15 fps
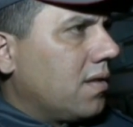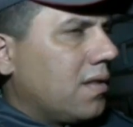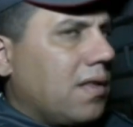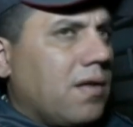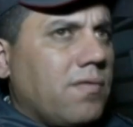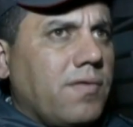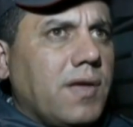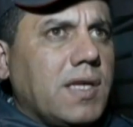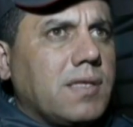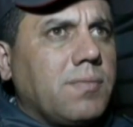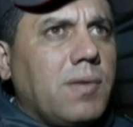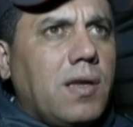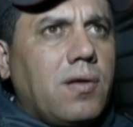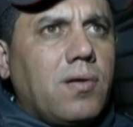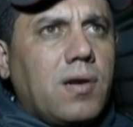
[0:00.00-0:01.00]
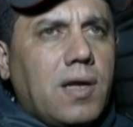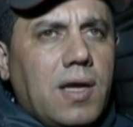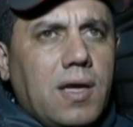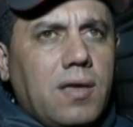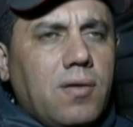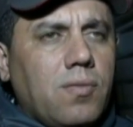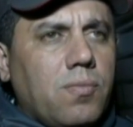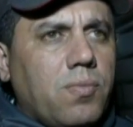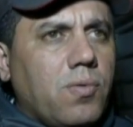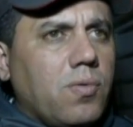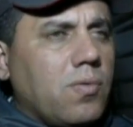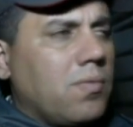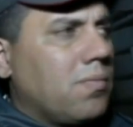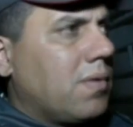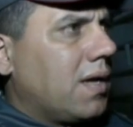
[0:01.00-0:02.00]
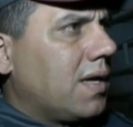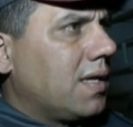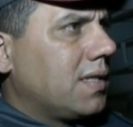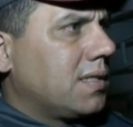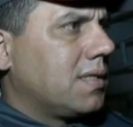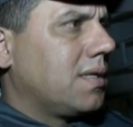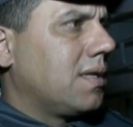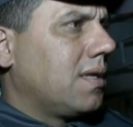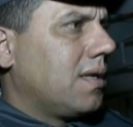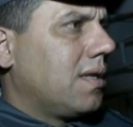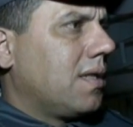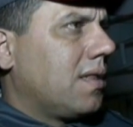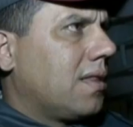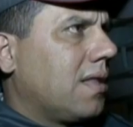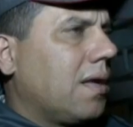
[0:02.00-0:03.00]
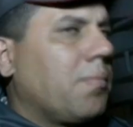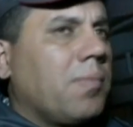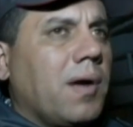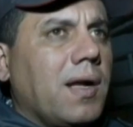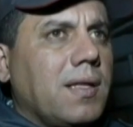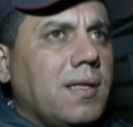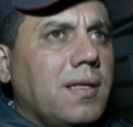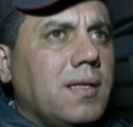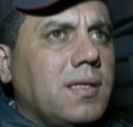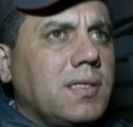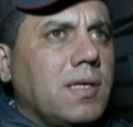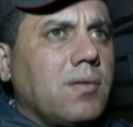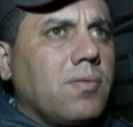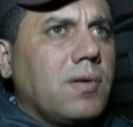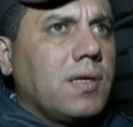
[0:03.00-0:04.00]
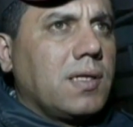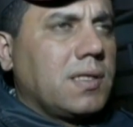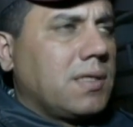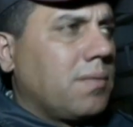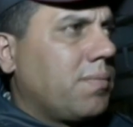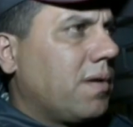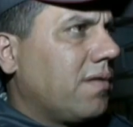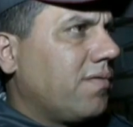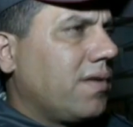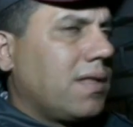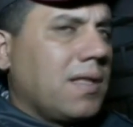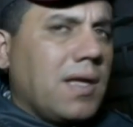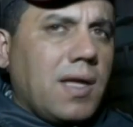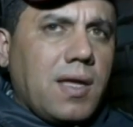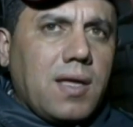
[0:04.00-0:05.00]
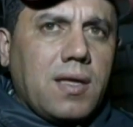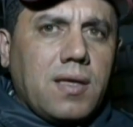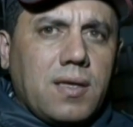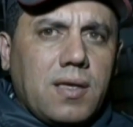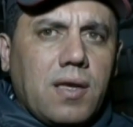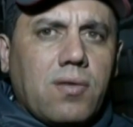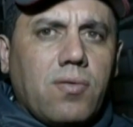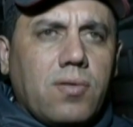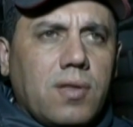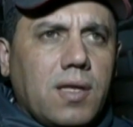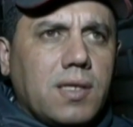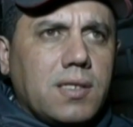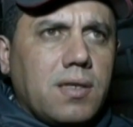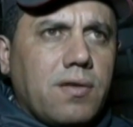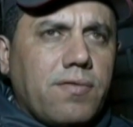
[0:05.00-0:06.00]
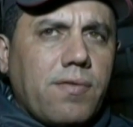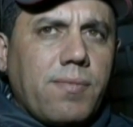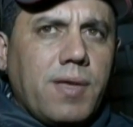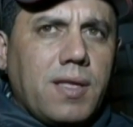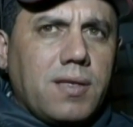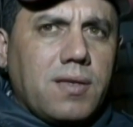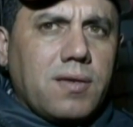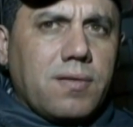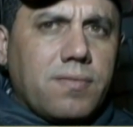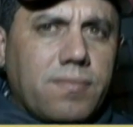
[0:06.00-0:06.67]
talvez melhorar aí um pouco mais na parte de segurança para evitar que aconteça novamente.